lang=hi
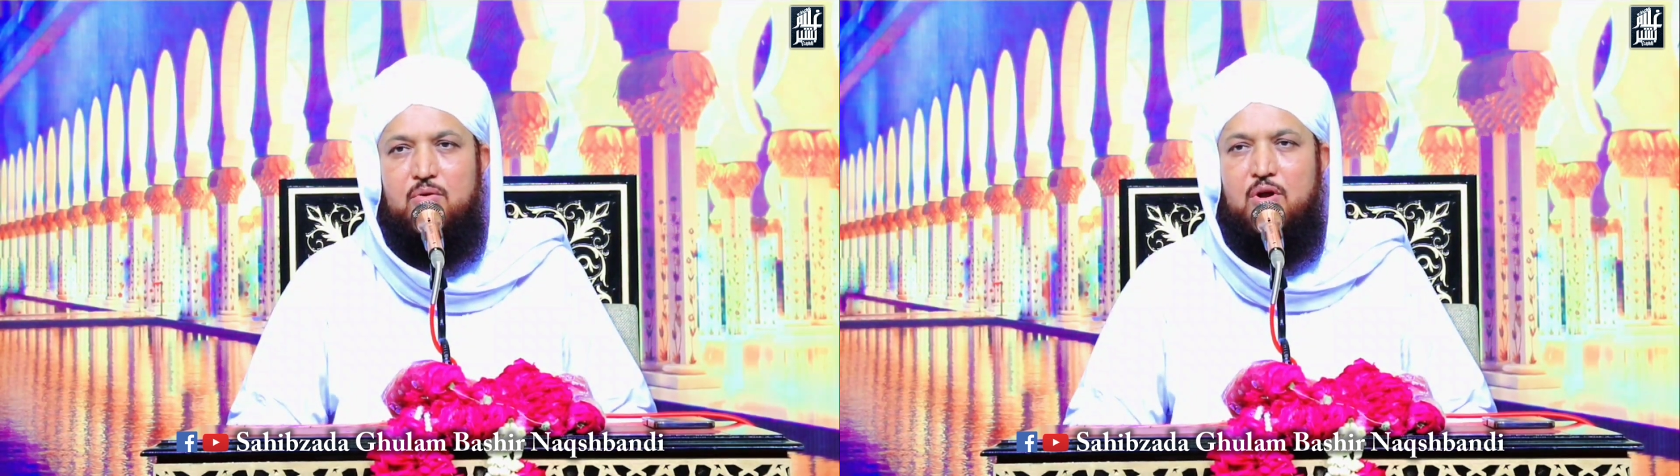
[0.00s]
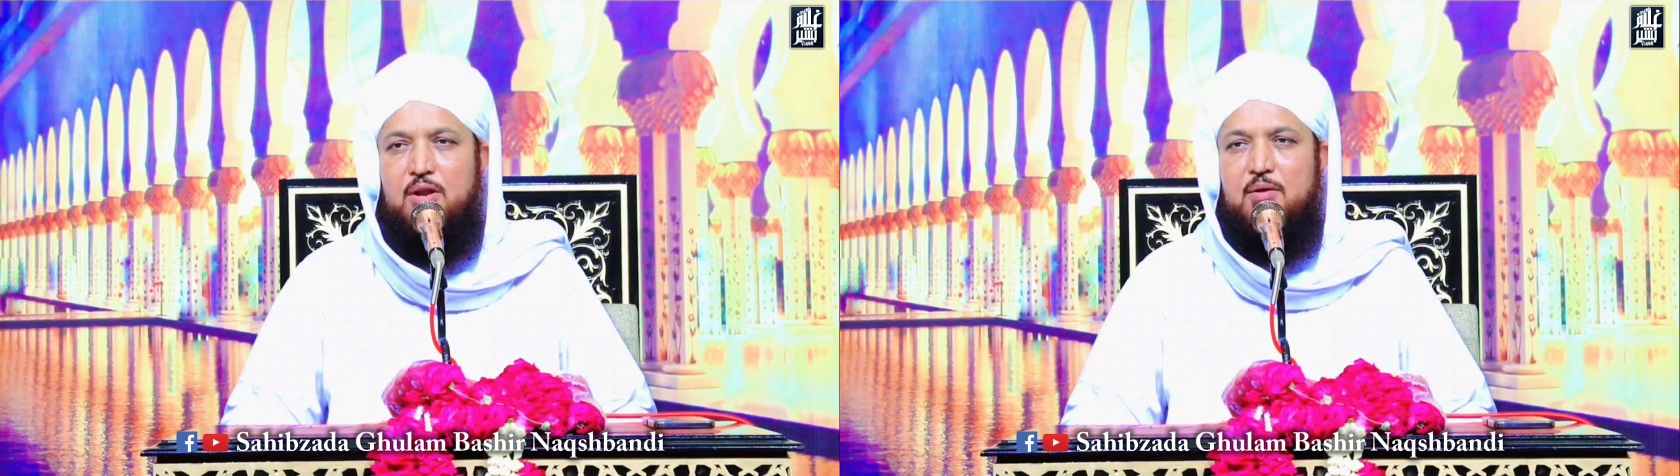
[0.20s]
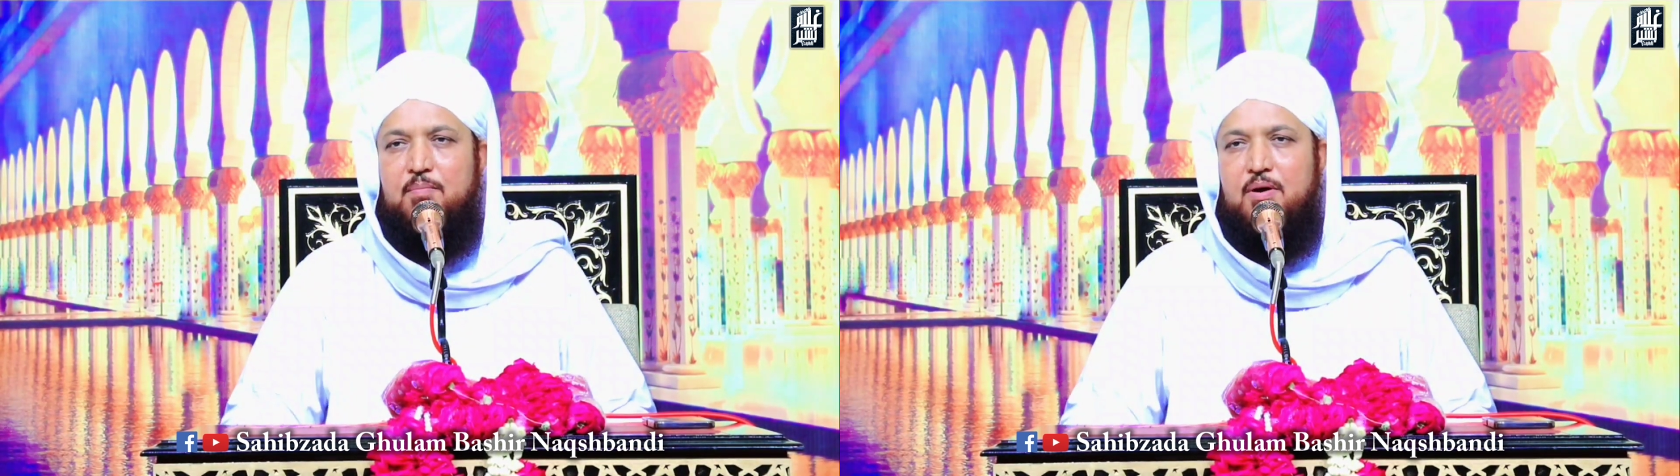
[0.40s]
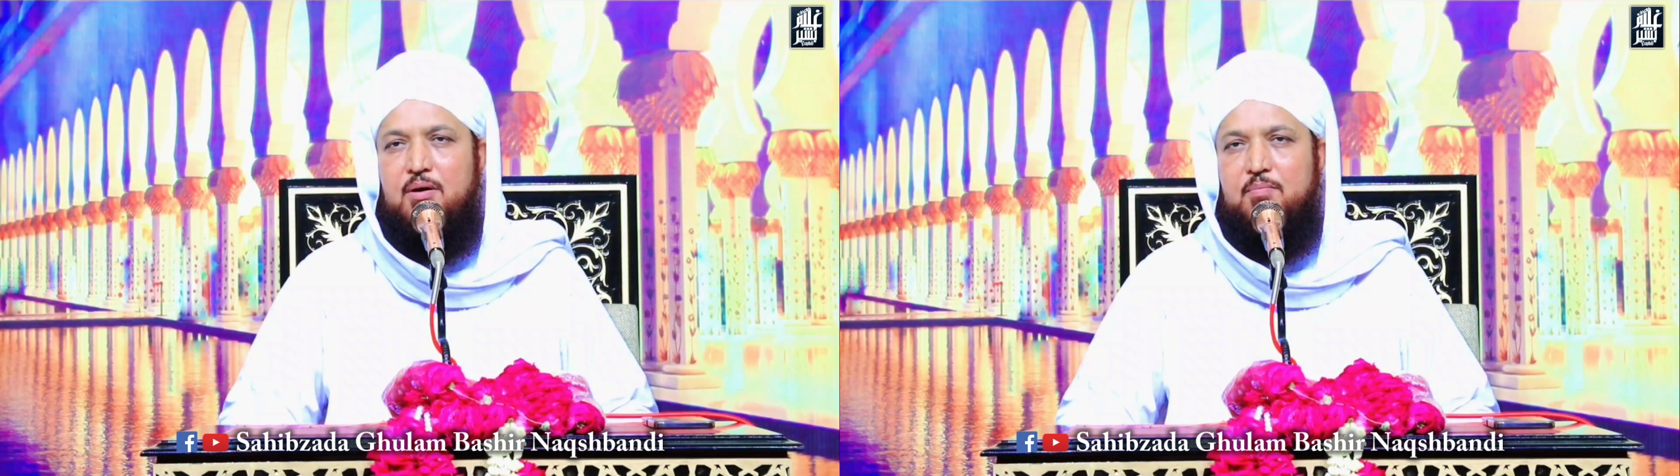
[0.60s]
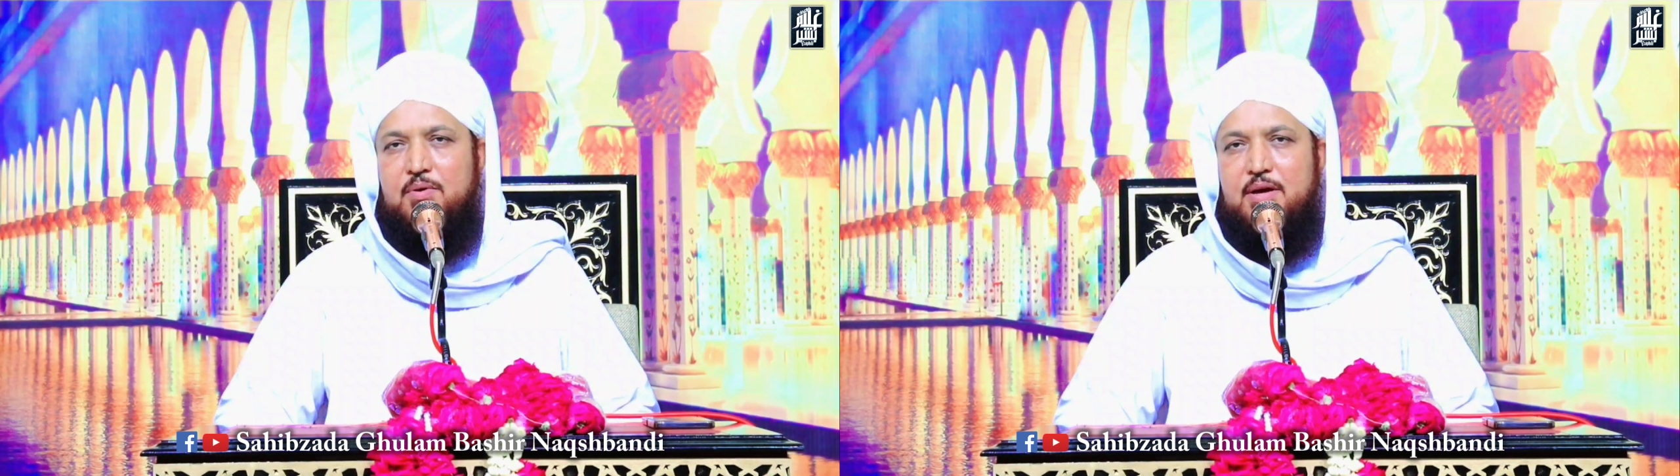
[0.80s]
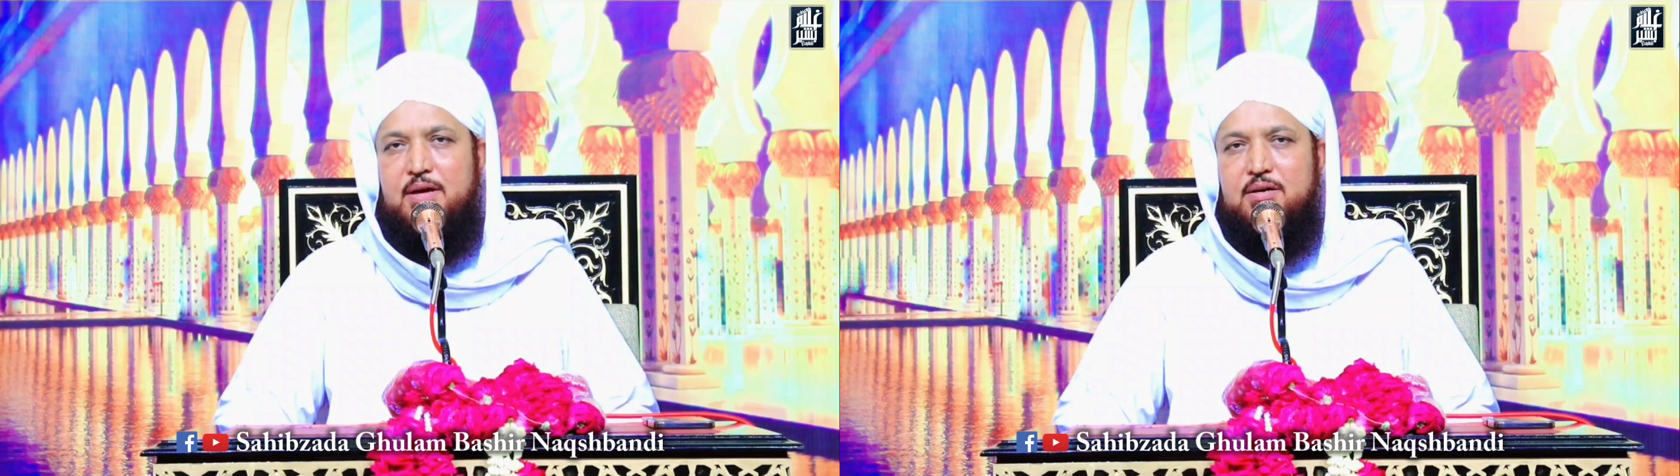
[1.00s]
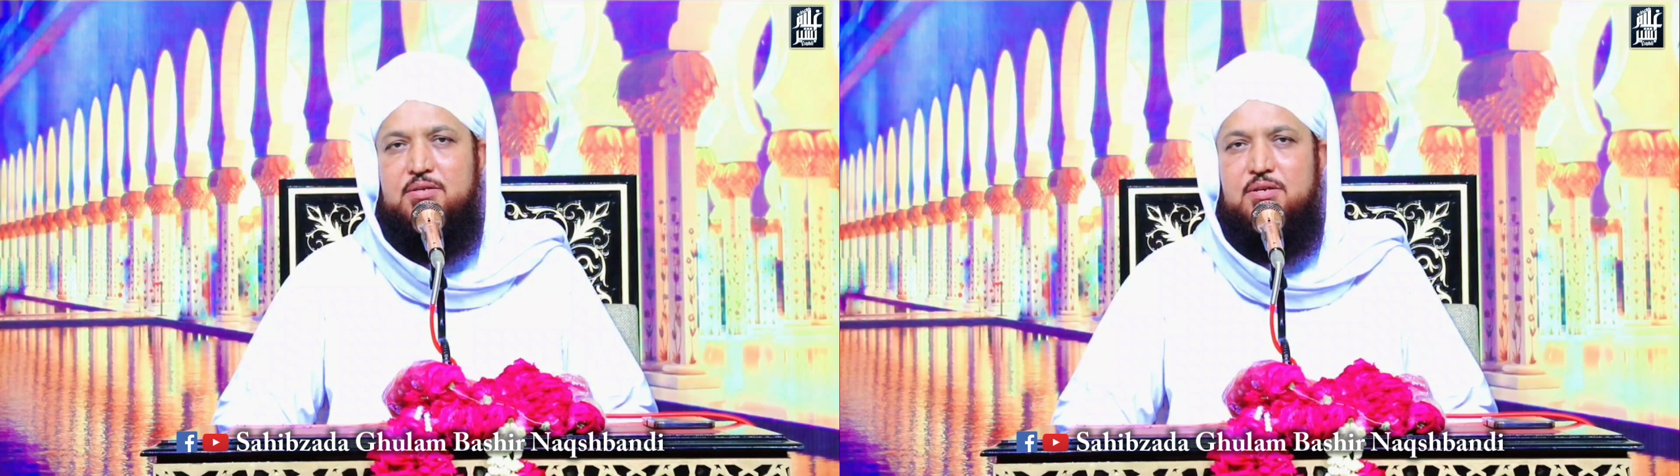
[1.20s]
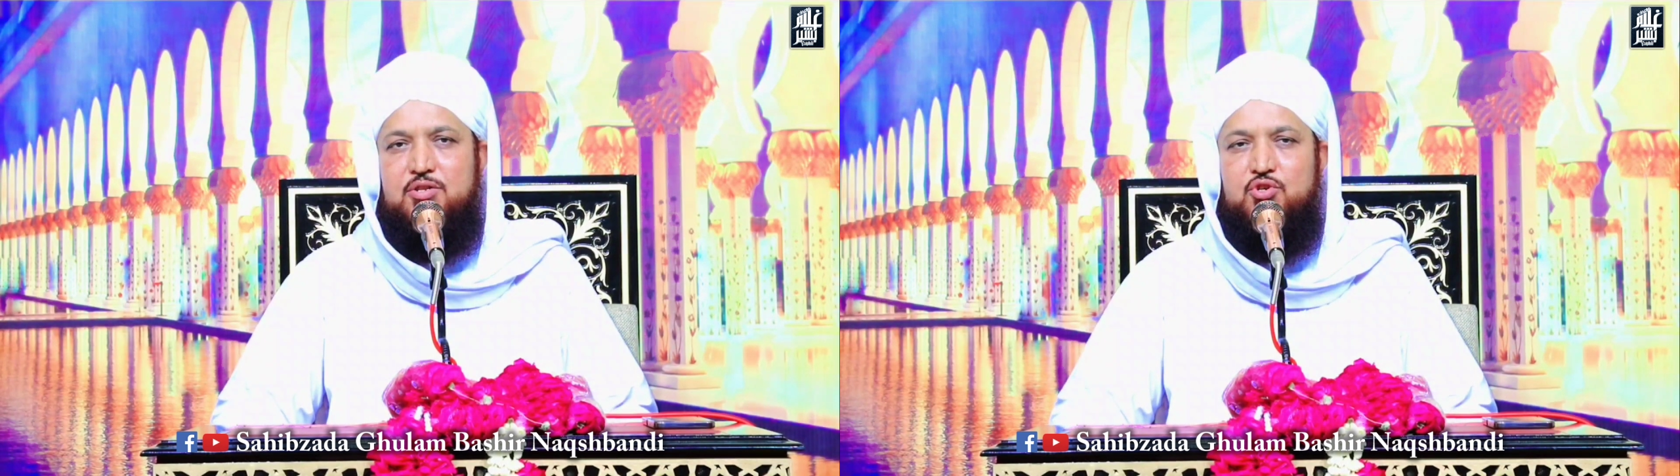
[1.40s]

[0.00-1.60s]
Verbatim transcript: कुरान पाक में है हज़रत